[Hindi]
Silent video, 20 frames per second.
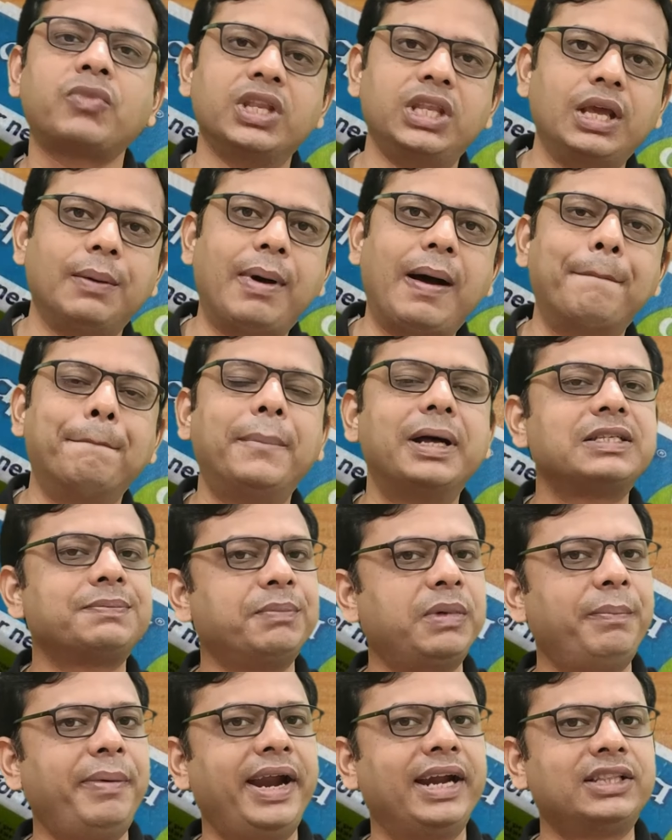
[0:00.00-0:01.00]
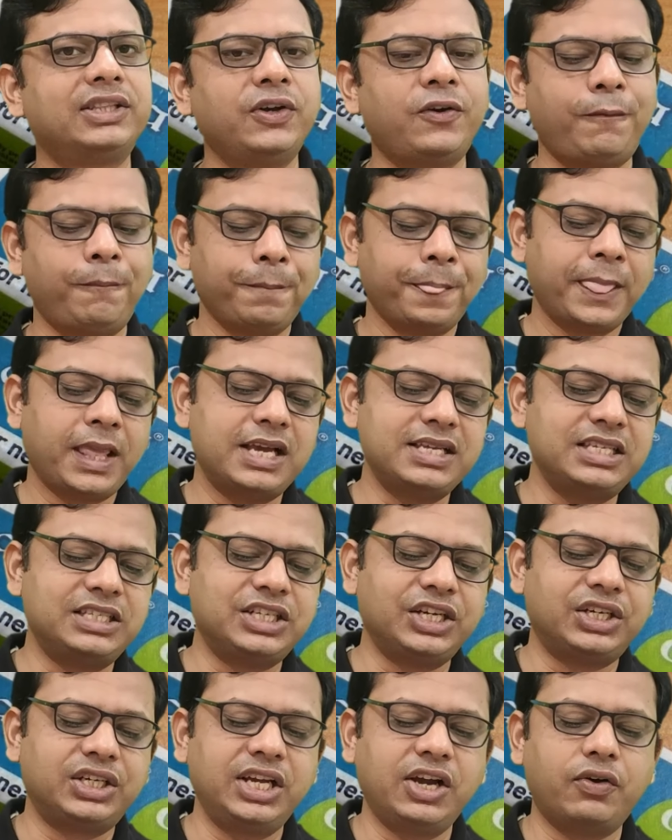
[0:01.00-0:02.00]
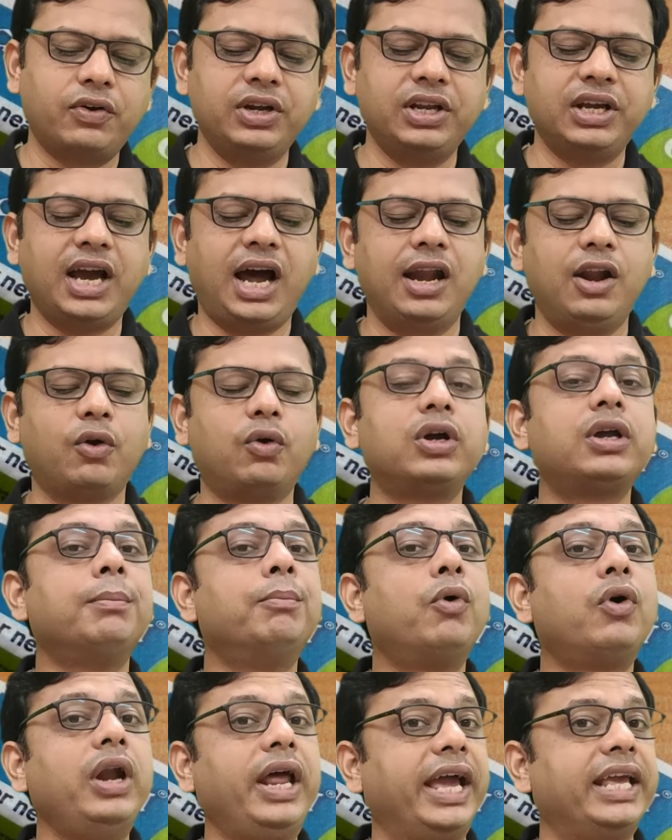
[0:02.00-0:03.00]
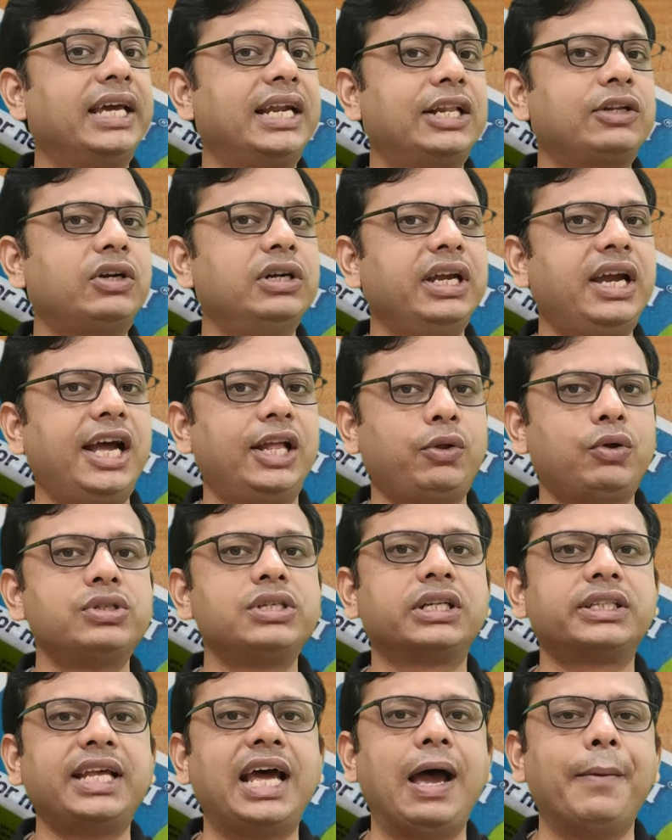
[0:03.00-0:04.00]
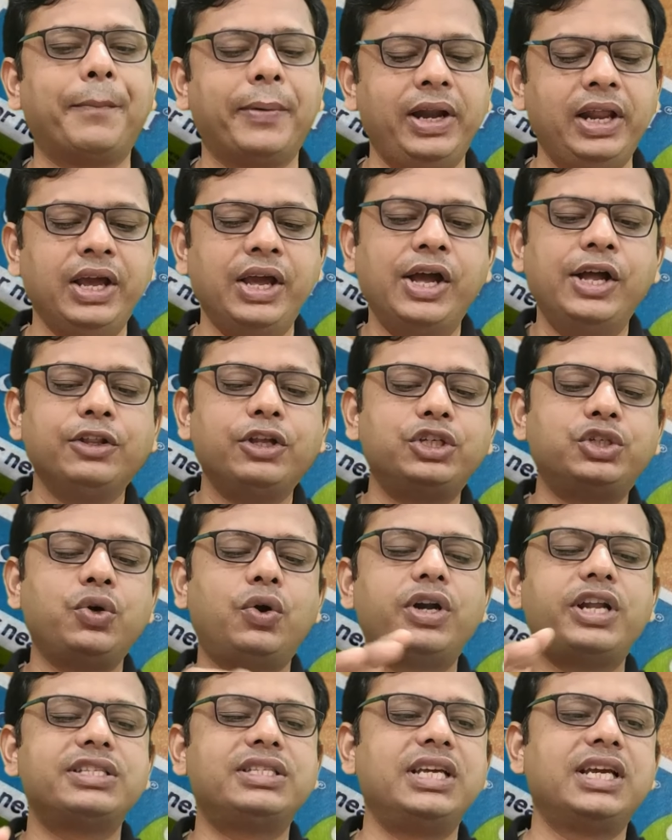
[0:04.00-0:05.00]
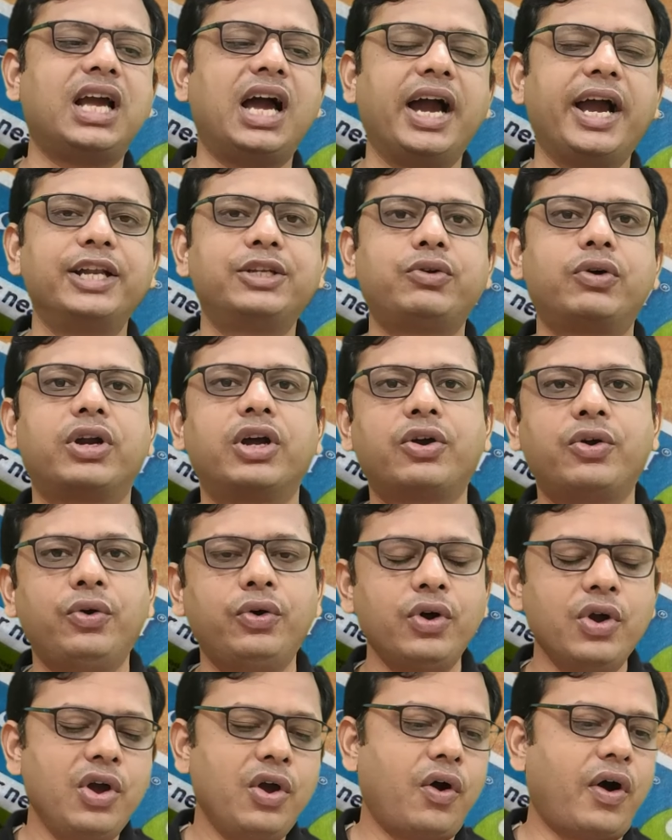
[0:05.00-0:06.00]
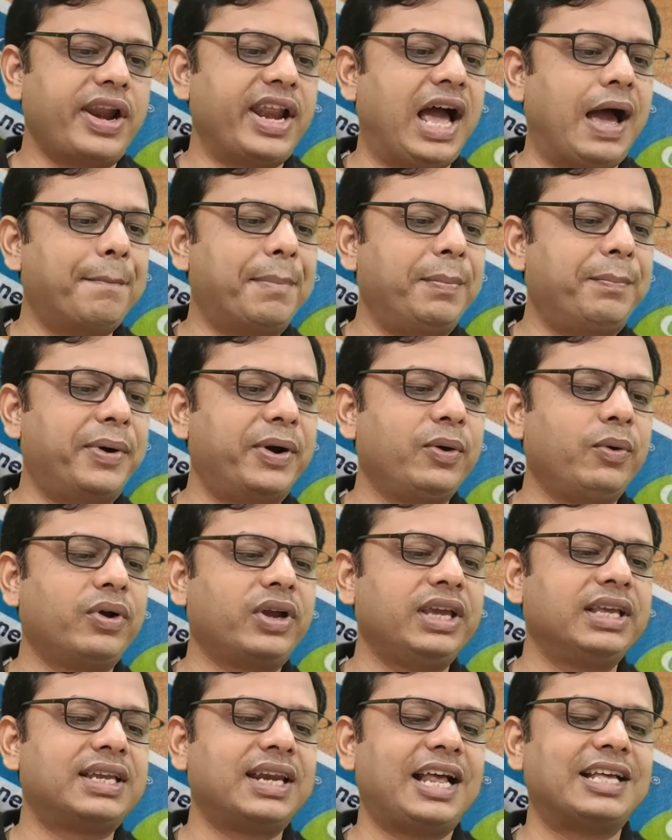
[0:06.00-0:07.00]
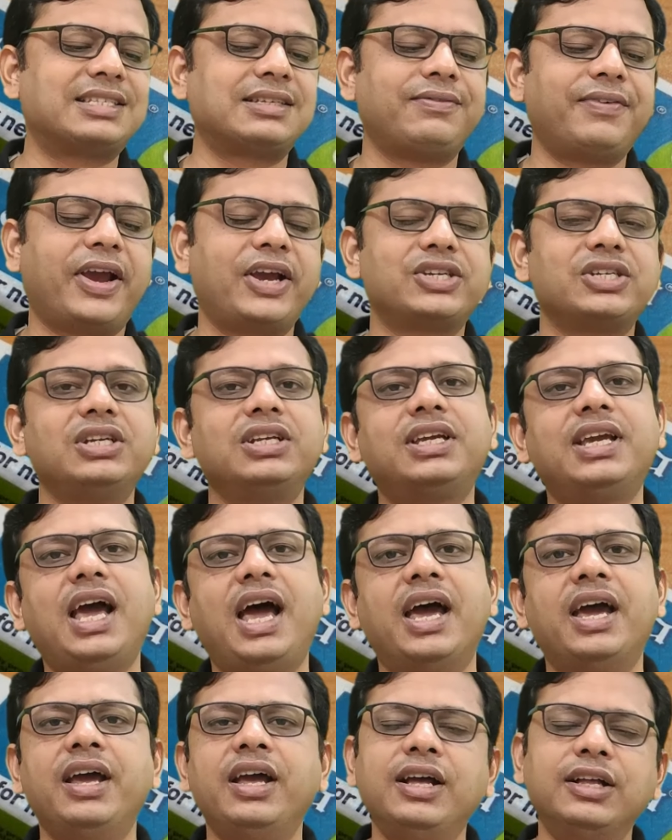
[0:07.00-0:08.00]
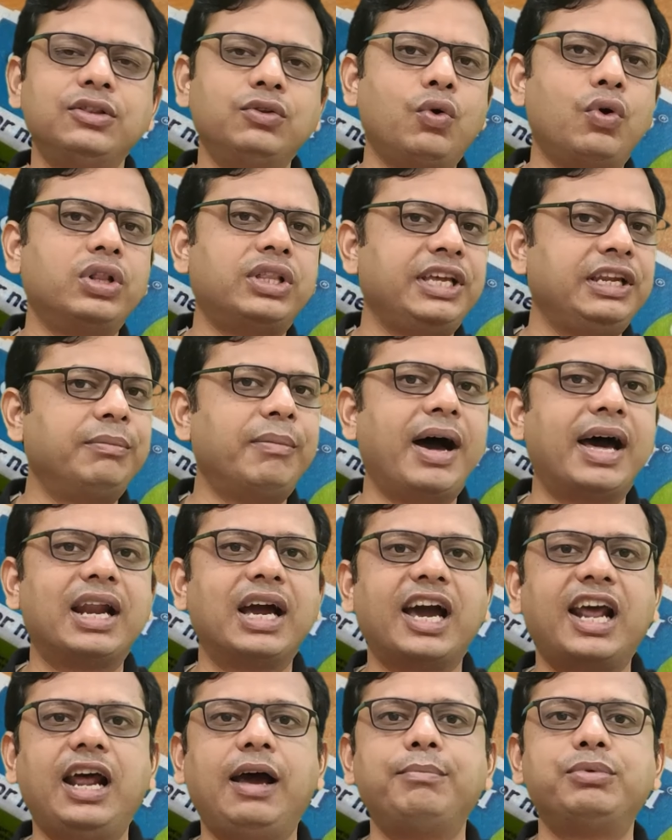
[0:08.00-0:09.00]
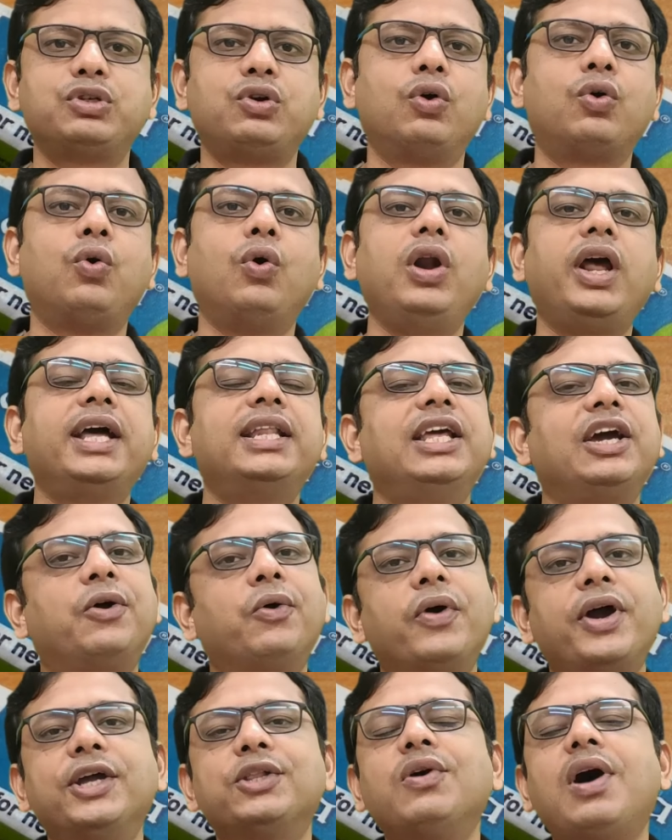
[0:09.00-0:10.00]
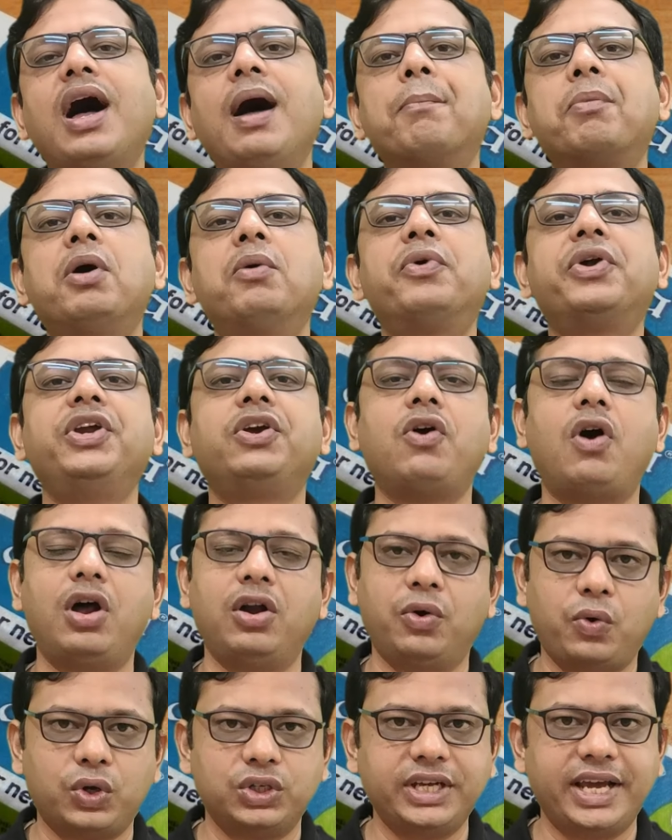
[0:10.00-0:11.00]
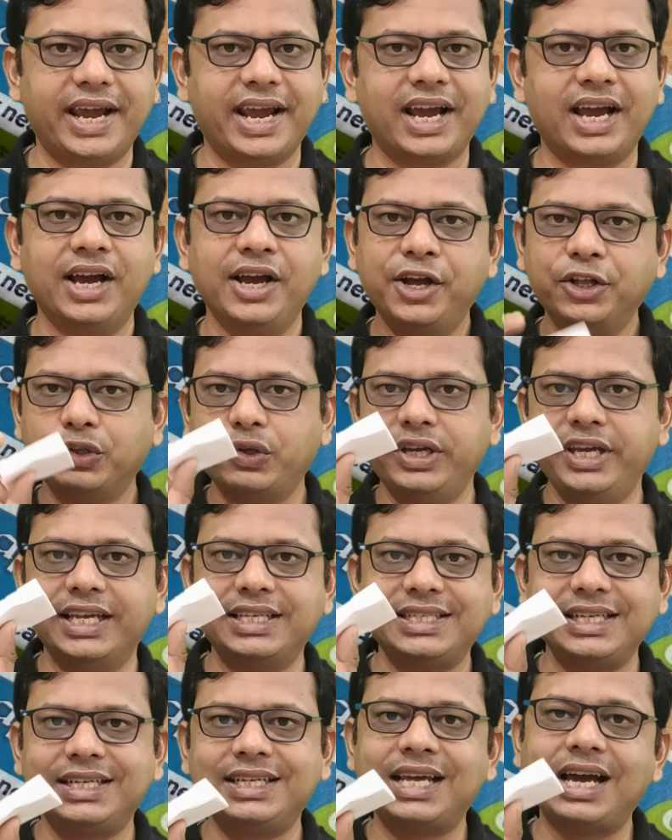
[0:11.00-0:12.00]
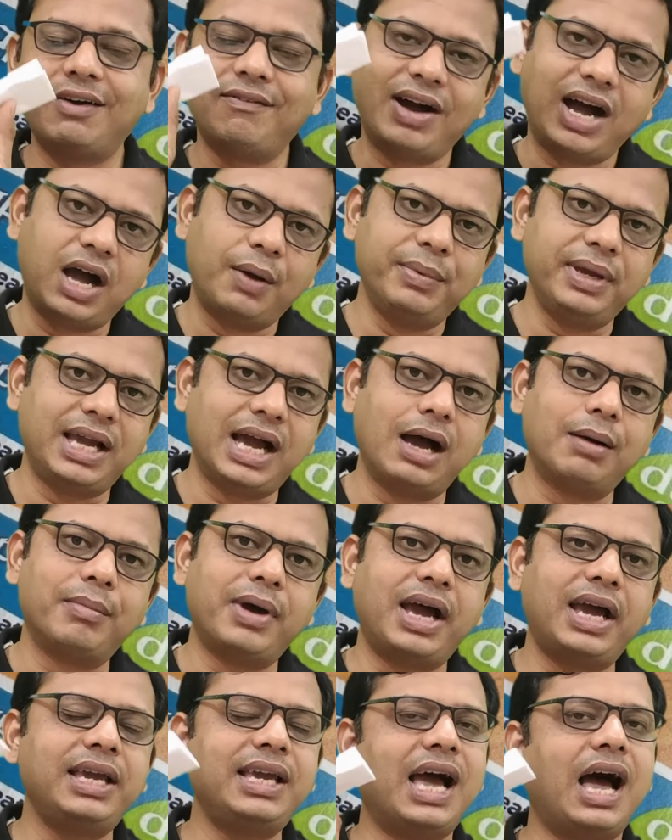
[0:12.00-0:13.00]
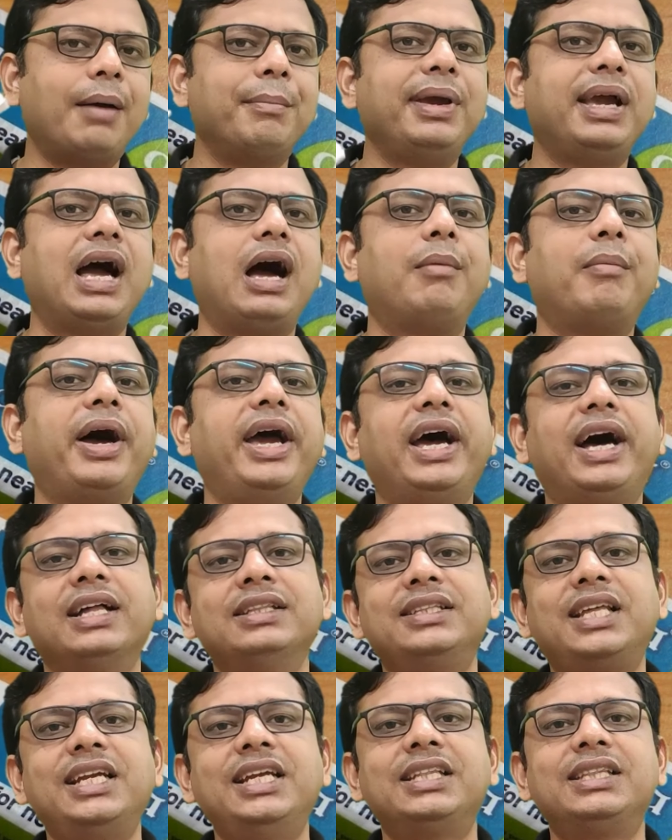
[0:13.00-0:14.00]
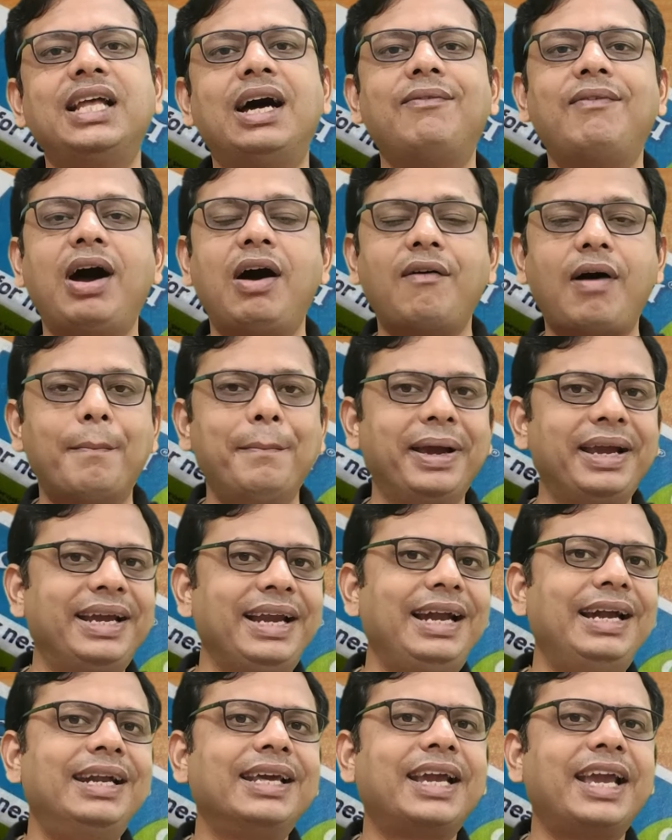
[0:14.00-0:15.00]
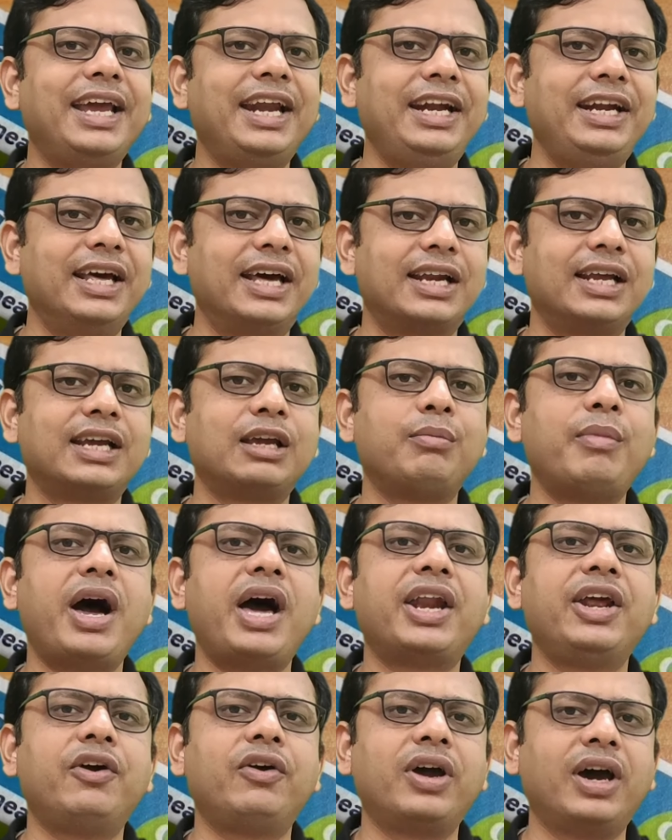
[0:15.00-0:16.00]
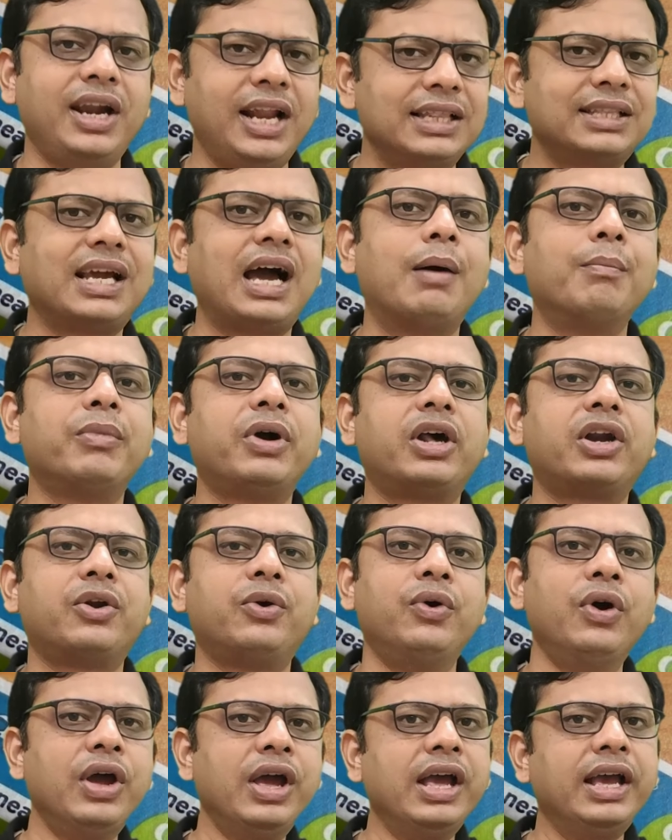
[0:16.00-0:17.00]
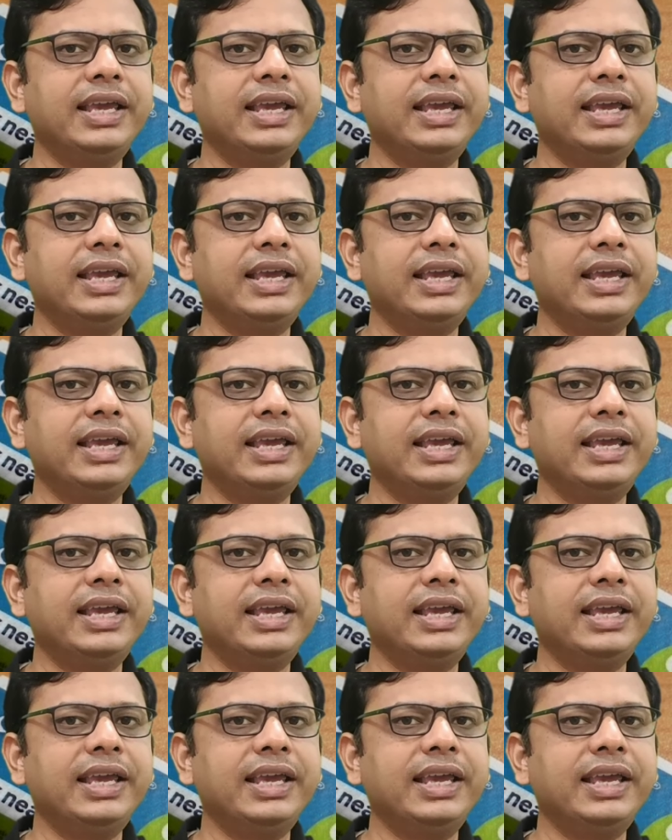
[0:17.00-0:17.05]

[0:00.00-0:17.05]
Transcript: जब आप बस में बैठते हो इसी चिट्ठे को निकालो क्योंकि बुक लेके जाना थोड़ा दिक्कत हो सकता है आपके लिए तो छोटे से कागज को रखो और यहाँ पे पढ़ो कि क्लासिफिकेशन क्या है दो तीन बार अगर आप इसको खोल के देखोगे तो आपको वो रिकॉल हो जाएगा तो ये चिट्ठा वहां भी काम आया यहाँ भी काम आया अंतर इतना वहां वहां पर गिल्ट के डर के मारे और गलत काम कर रहे हो